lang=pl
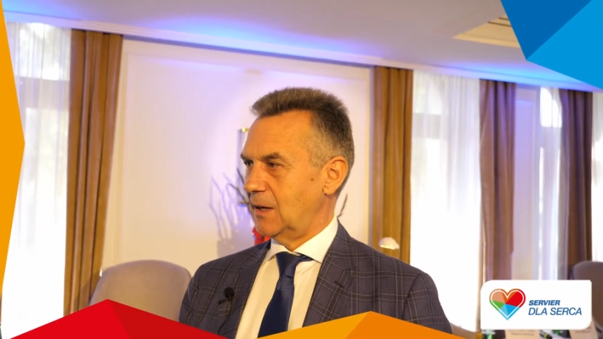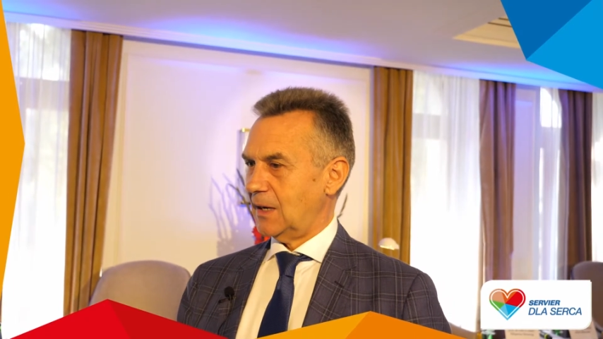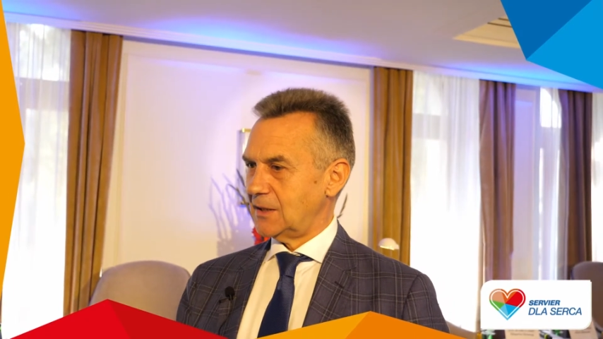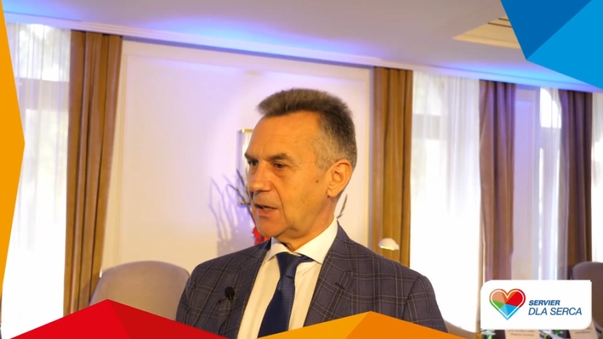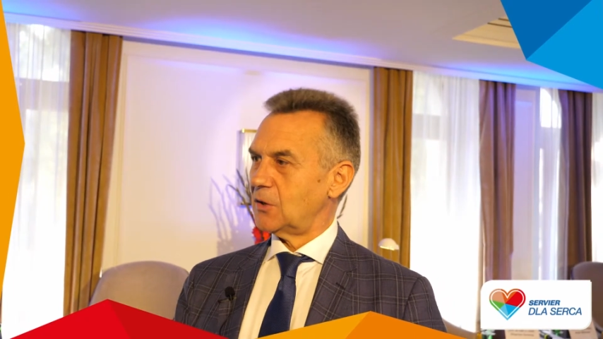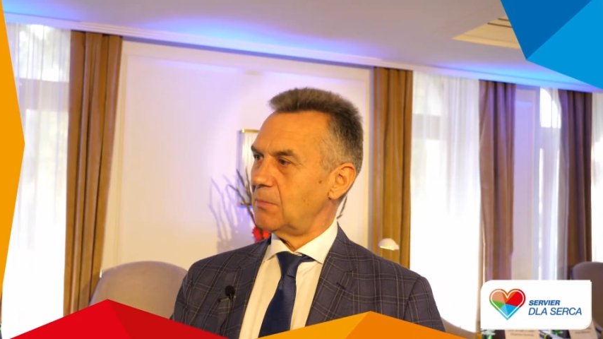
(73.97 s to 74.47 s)

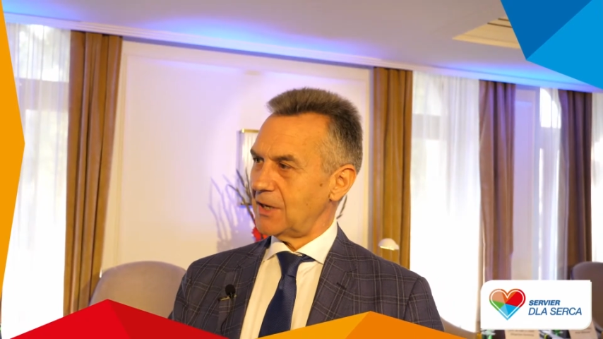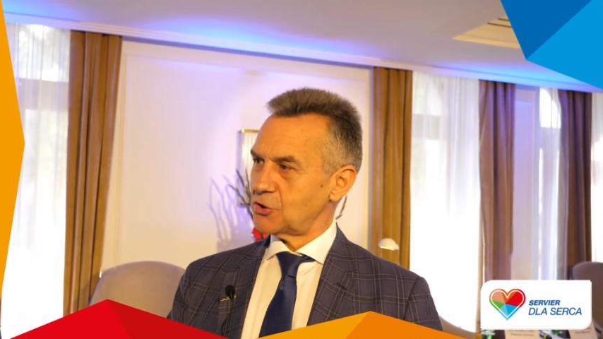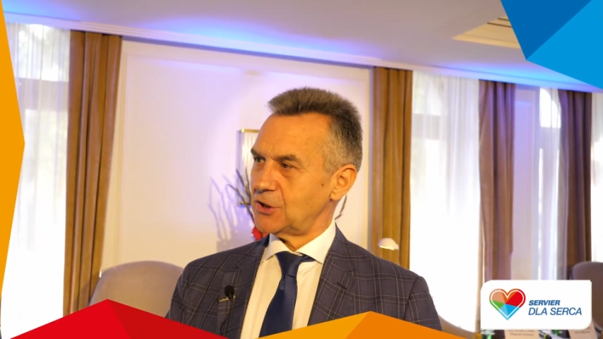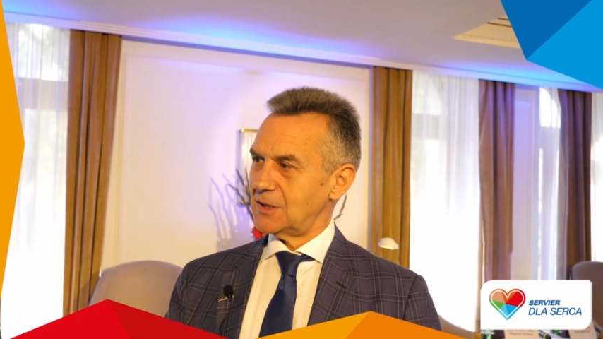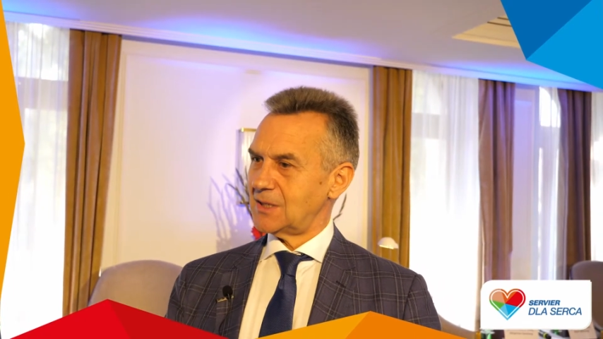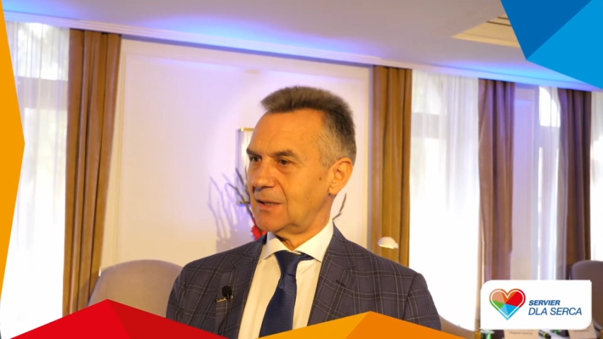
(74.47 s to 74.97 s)
Atero
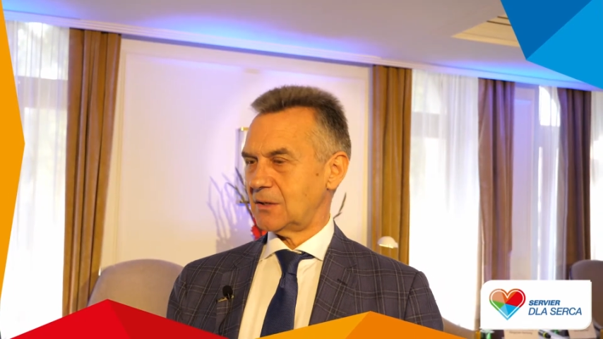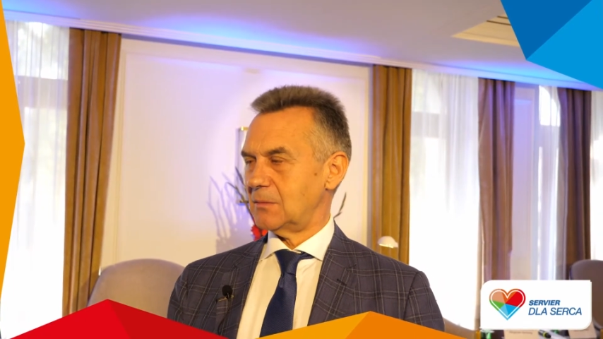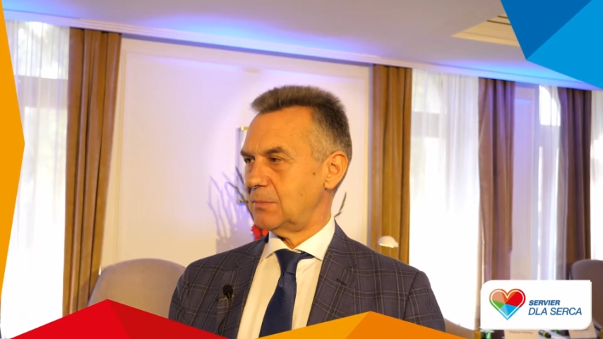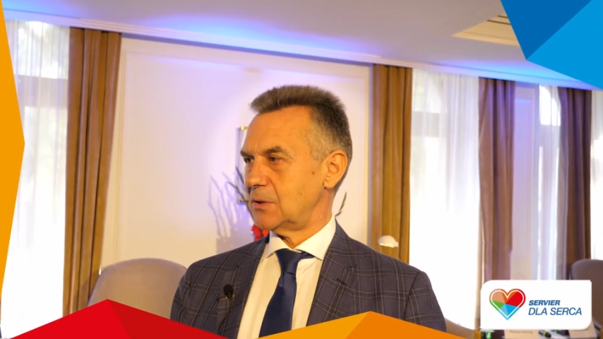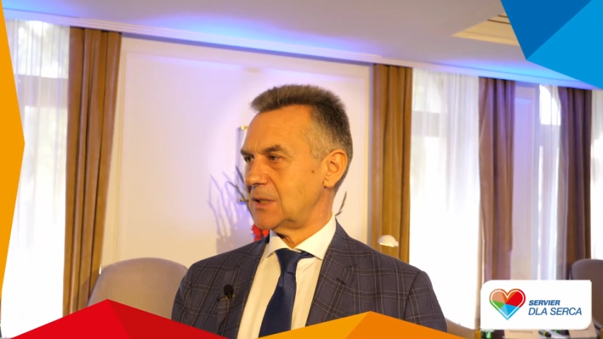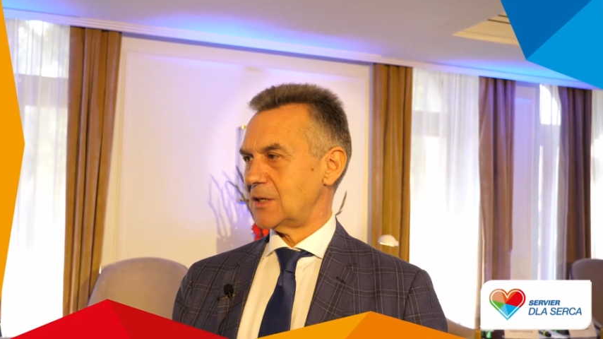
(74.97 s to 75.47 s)
miażdżyca,
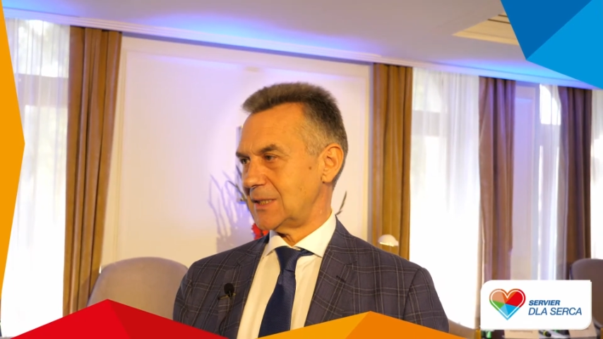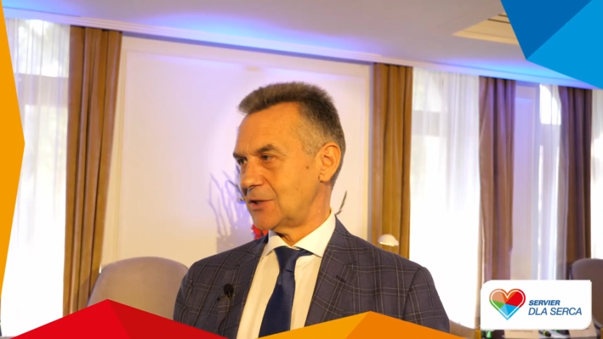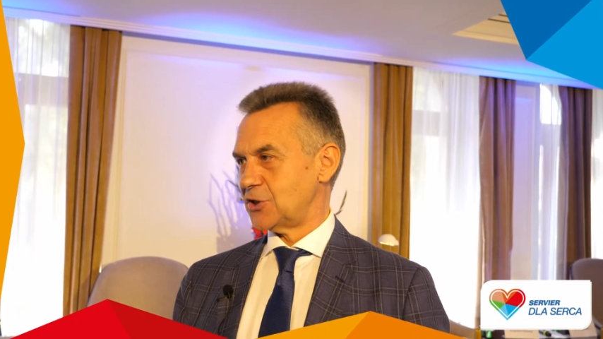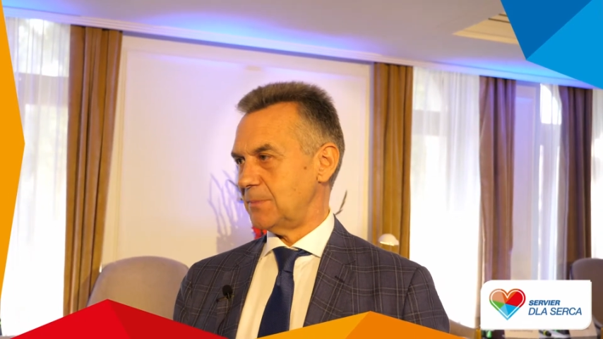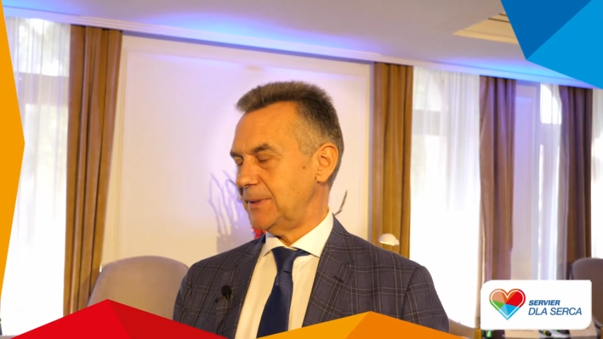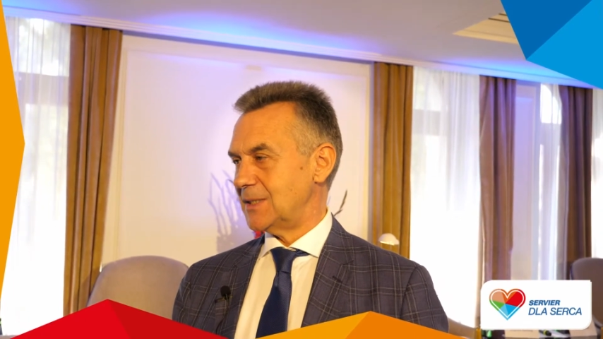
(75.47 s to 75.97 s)
tromboza,
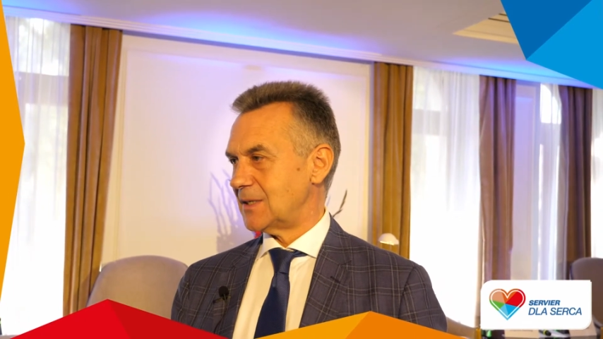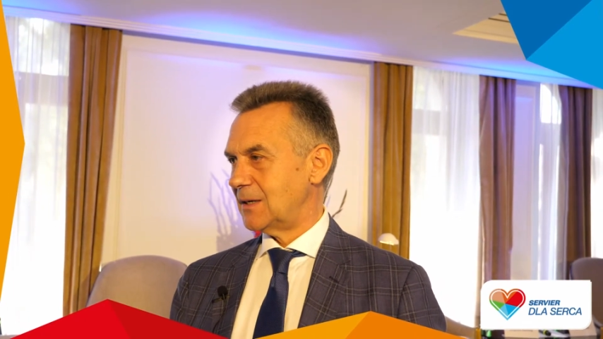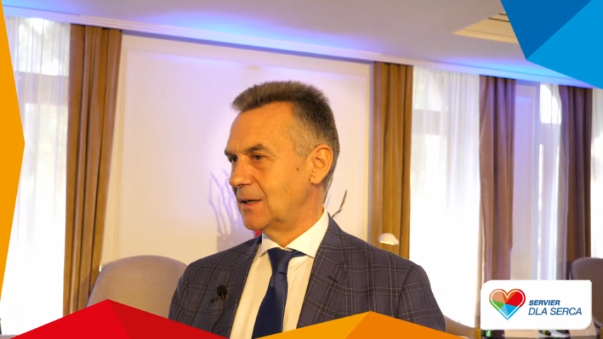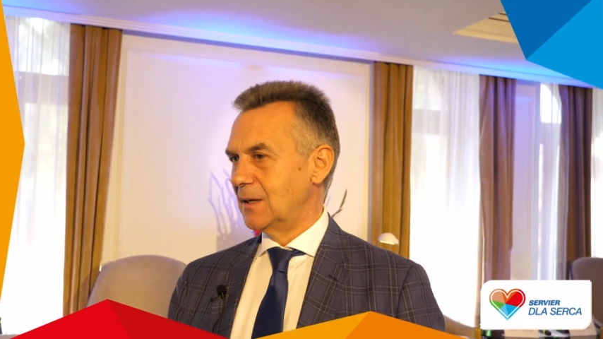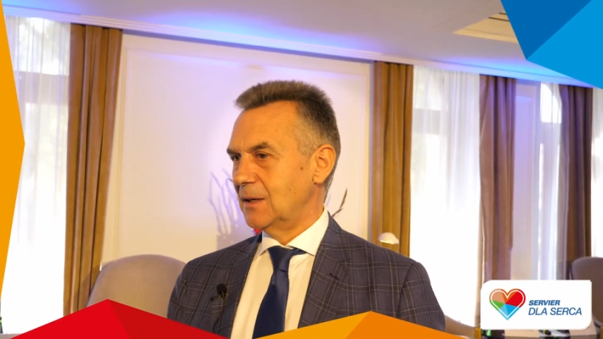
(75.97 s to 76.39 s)
zakrzepica.